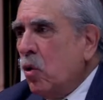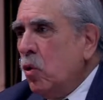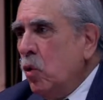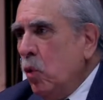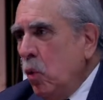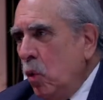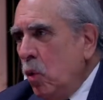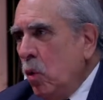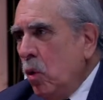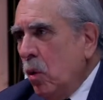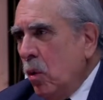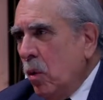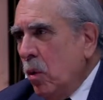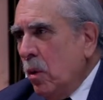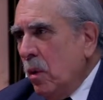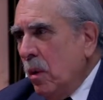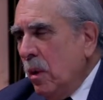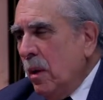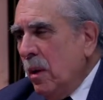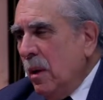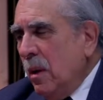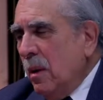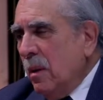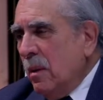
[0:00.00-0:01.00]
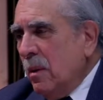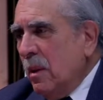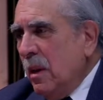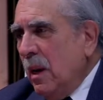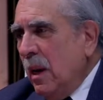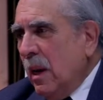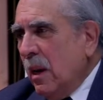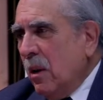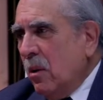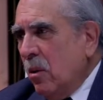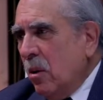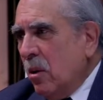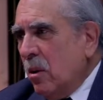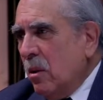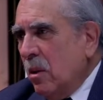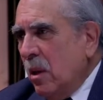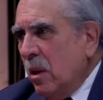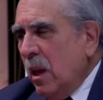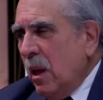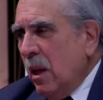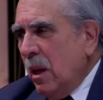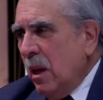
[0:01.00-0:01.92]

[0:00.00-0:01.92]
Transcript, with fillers: duro de la Corte,